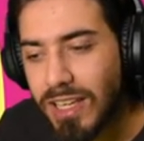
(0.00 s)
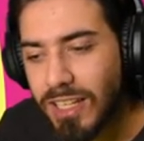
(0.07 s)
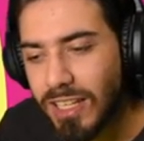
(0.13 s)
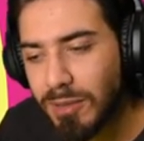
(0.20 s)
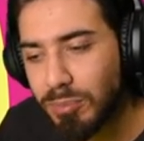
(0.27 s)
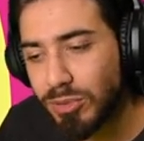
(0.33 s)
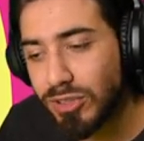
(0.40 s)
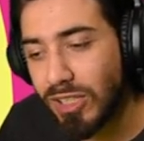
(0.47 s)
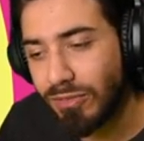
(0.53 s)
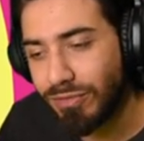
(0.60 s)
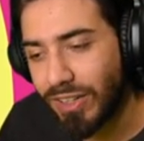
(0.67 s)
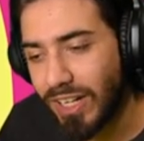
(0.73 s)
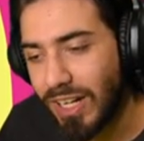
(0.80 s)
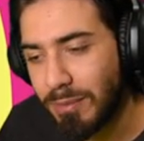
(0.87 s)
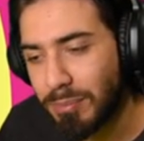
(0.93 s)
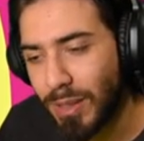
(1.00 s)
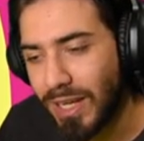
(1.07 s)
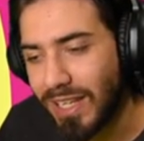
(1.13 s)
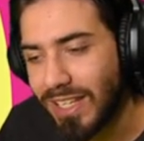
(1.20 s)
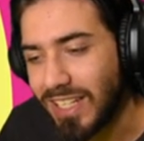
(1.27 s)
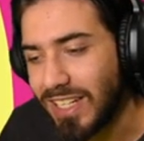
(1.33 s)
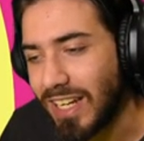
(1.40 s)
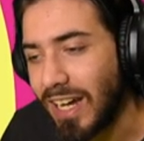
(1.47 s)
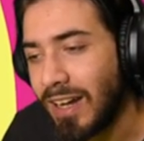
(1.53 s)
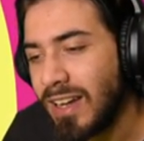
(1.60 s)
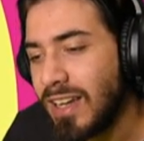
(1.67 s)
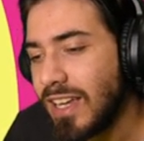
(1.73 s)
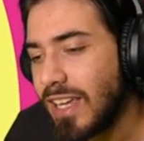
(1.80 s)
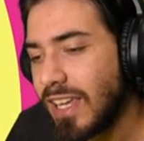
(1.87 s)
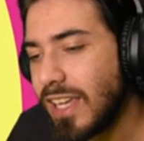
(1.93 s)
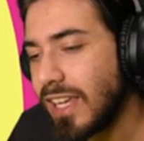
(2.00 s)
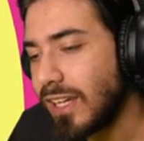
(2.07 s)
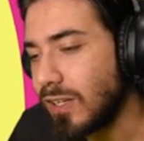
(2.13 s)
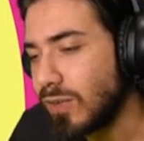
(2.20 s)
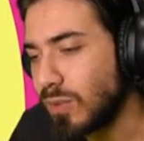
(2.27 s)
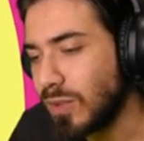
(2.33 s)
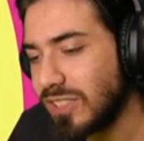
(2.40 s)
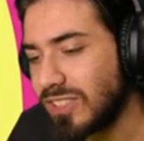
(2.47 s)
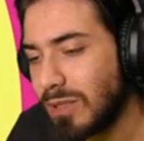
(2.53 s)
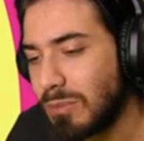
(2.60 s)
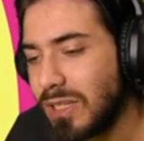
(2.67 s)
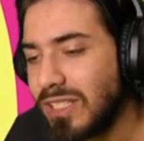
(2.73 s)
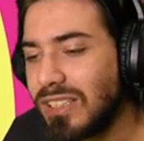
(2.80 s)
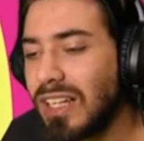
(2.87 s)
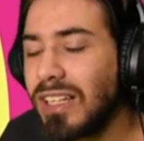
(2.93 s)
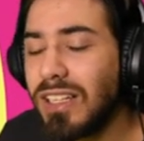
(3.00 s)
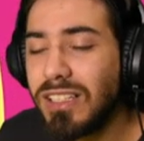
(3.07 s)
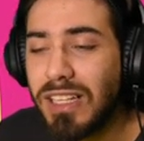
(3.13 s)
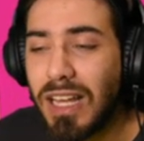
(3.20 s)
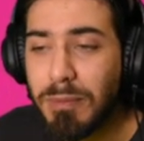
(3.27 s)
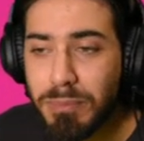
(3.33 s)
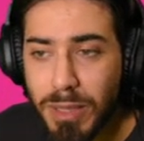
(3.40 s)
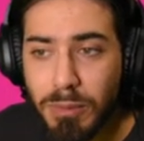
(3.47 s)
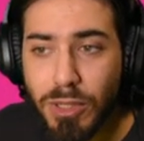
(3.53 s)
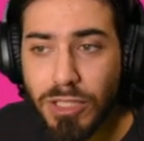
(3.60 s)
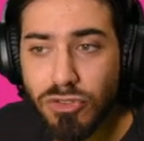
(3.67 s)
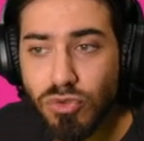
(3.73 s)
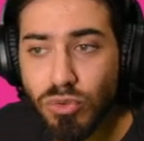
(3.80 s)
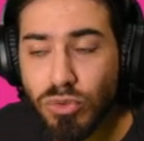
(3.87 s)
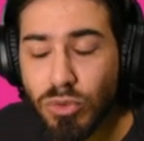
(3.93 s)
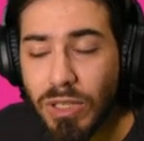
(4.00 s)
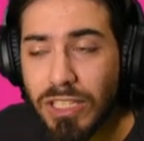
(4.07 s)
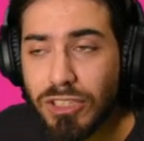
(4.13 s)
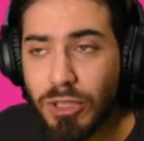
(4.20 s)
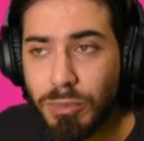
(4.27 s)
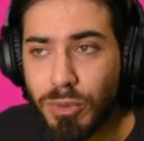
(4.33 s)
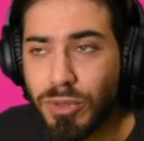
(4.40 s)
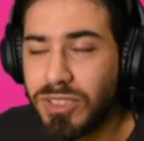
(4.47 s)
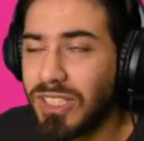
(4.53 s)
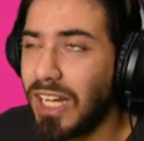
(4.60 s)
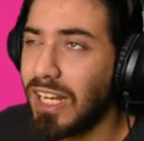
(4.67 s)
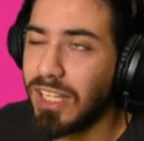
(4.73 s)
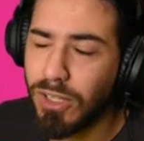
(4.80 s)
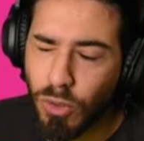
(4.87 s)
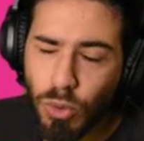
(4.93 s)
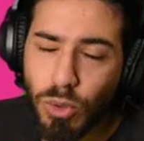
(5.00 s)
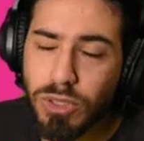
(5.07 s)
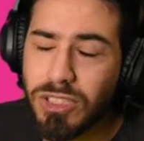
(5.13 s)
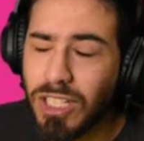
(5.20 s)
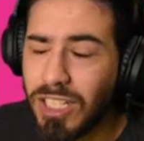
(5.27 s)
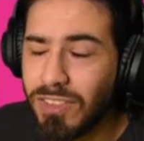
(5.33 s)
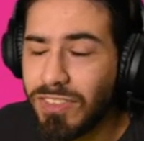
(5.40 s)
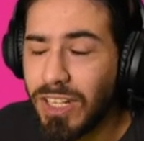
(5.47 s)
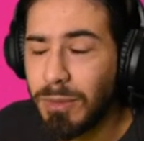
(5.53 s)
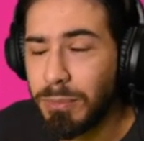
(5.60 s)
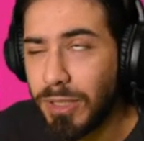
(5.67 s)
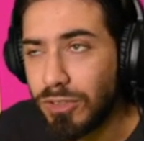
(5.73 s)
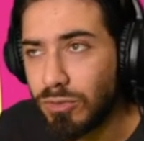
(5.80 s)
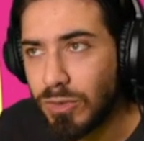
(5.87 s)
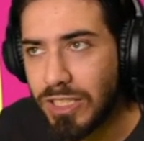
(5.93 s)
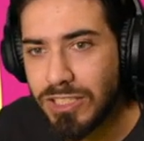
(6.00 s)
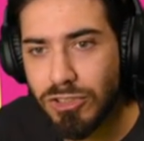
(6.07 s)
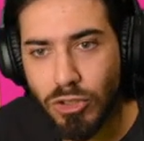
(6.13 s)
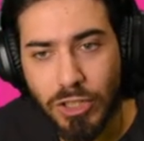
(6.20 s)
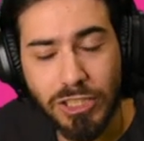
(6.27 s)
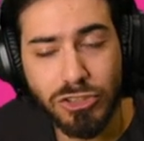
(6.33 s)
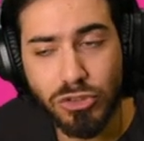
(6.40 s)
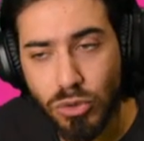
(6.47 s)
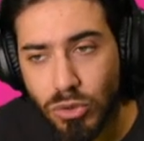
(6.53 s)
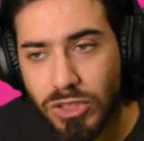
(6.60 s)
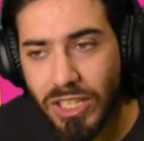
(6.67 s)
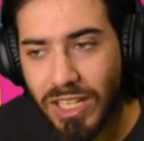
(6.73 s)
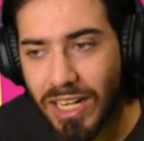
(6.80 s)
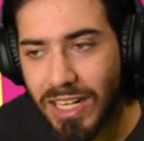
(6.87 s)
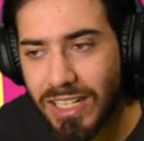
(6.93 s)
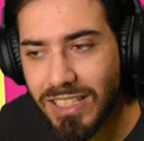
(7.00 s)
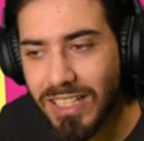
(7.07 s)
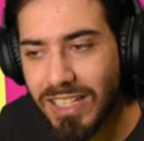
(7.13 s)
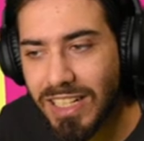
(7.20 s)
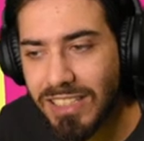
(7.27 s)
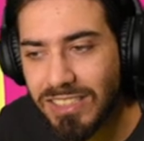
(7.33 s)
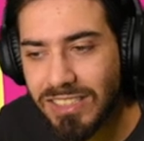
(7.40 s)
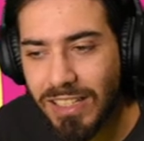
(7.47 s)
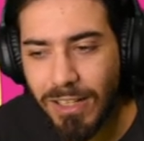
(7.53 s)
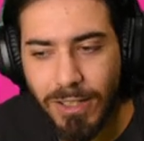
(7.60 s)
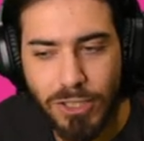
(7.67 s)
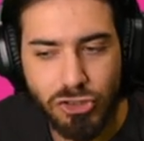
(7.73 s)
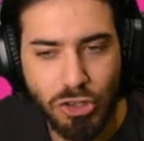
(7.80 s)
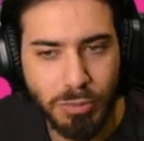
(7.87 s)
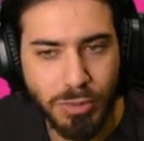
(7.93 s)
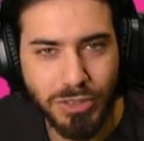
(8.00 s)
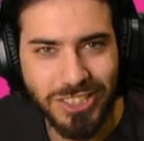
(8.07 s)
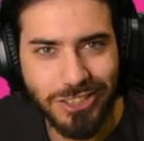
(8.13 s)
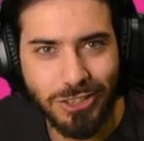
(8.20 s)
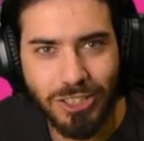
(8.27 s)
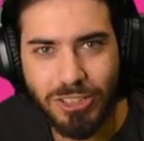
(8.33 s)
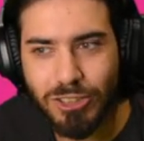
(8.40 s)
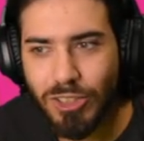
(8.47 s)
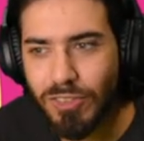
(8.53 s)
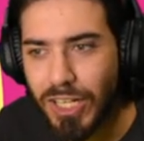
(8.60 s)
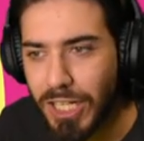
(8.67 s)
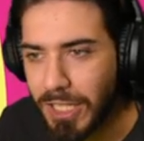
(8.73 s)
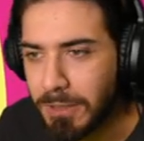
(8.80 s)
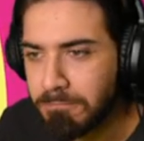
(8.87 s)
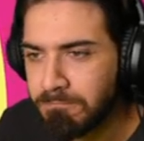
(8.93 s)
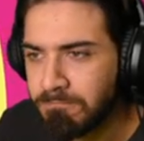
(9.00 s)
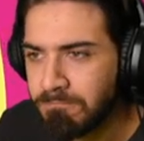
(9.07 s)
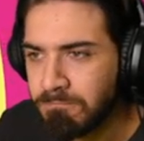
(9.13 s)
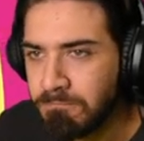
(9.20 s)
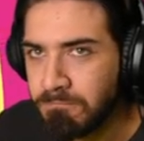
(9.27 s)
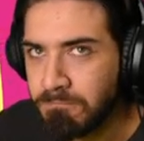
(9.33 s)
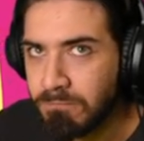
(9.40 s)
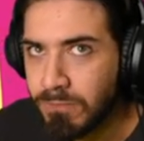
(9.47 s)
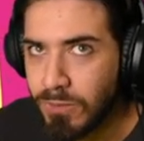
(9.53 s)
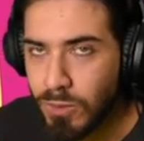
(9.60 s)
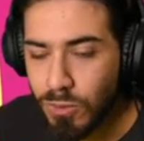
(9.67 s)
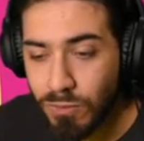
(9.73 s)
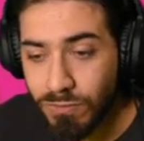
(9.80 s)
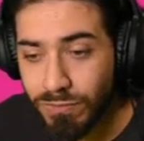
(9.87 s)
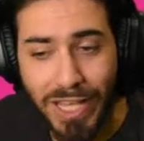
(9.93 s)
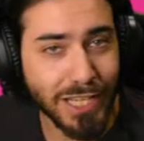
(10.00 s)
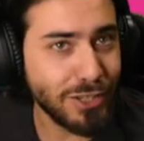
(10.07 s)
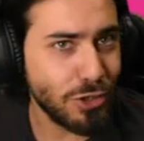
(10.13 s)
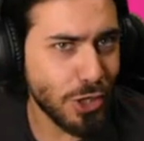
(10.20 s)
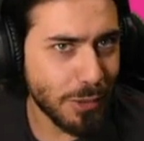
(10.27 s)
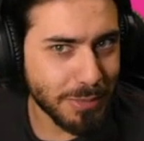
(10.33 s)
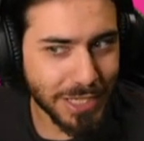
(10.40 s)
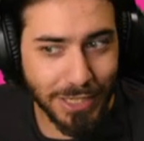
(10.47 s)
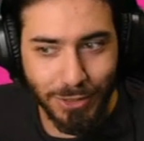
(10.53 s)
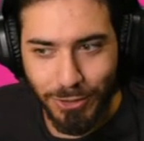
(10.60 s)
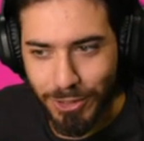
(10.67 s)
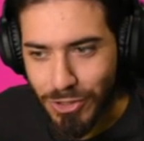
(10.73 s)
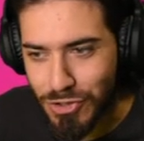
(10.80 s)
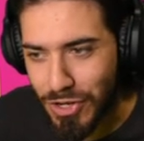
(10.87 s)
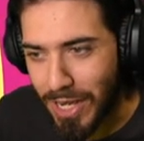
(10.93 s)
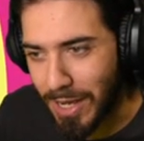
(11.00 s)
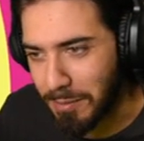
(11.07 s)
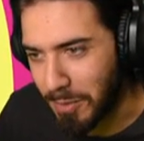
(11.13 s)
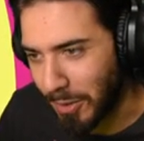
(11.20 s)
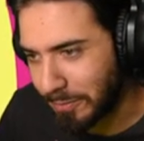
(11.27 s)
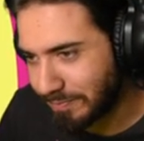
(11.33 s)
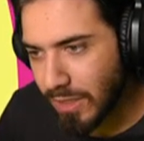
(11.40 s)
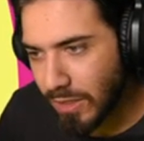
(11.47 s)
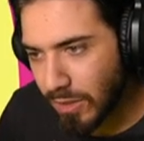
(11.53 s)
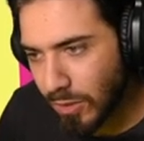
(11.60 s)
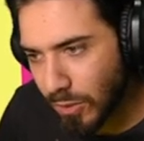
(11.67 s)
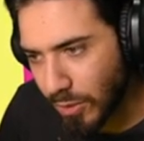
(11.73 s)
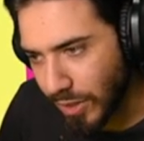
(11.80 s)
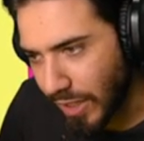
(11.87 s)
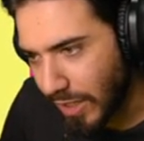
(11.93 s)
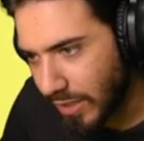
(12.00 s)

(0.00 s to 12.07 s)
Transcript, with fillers: che possiamo fare la pallina E con questa abilità abbiamo raggiunto un altro portale Oltre ad aver aperto una zona sotterranea del castello che ci ha portato a ritrovare un vecchio amico diciamo Ora